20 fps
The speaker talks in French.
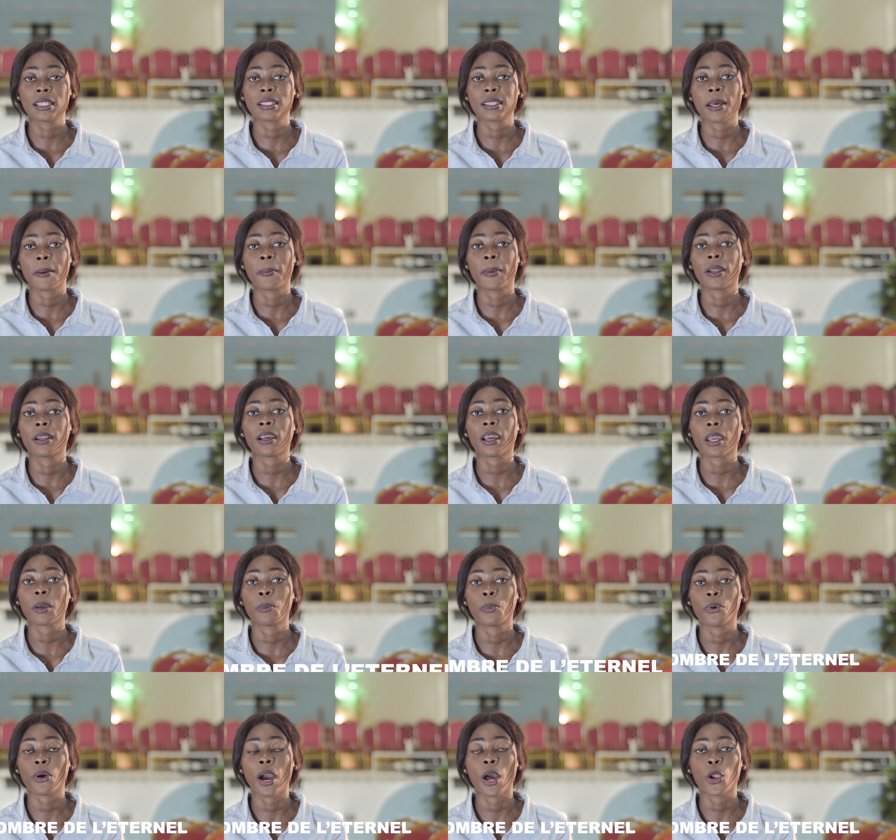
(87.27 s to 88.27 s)
qui s'appelle
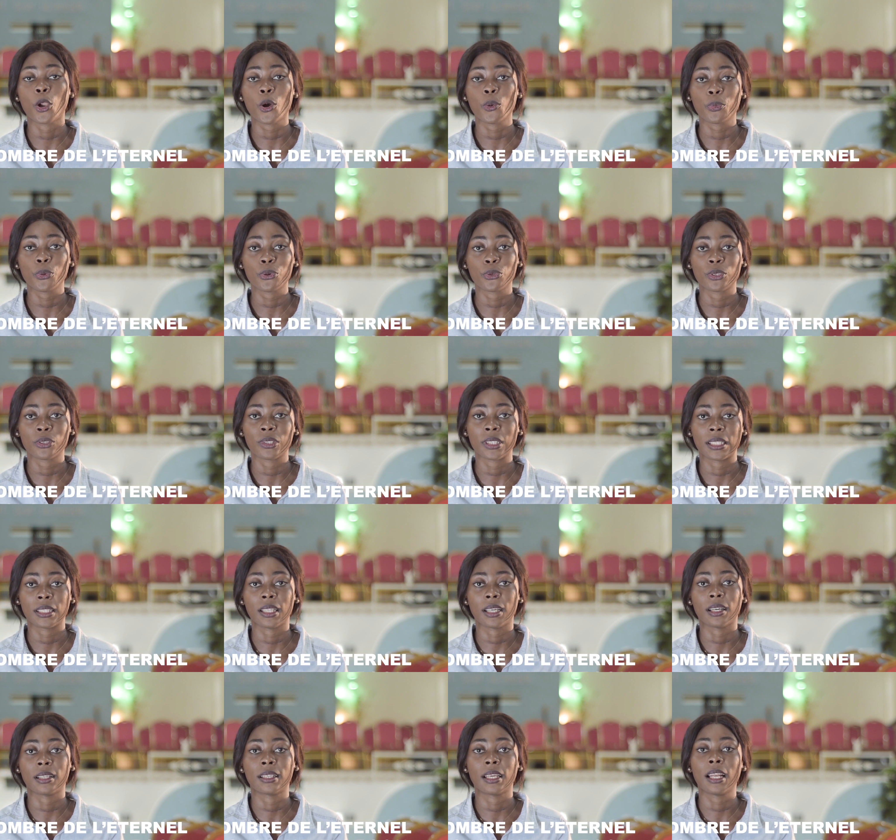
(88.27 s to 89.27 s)
Repos à l'ombre de
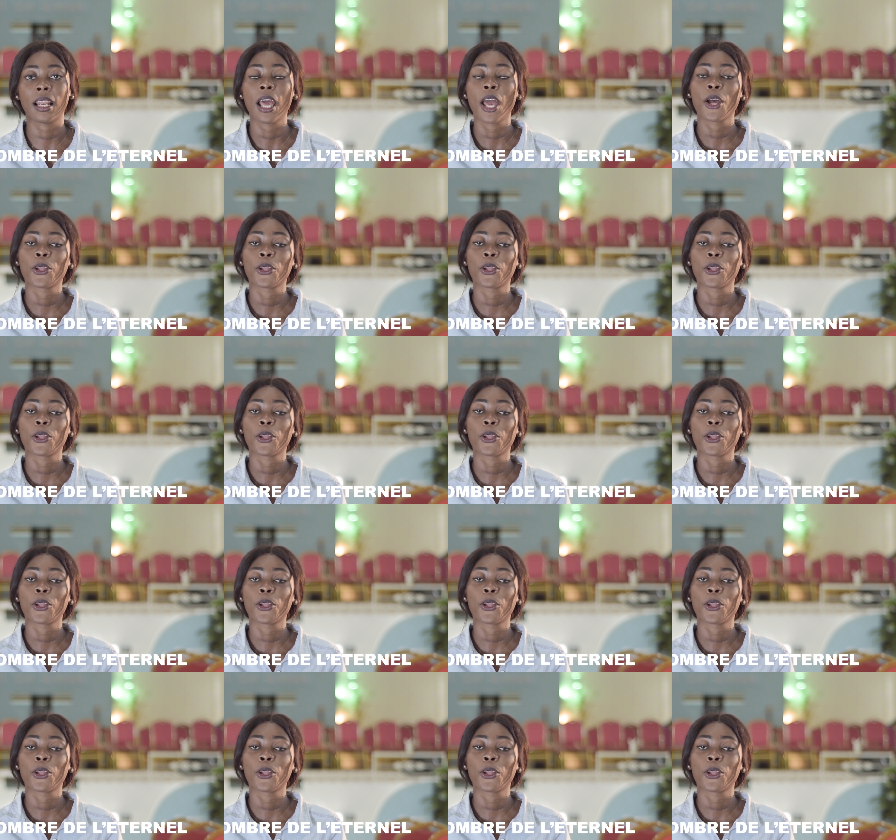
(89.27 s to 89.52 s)
l'éternel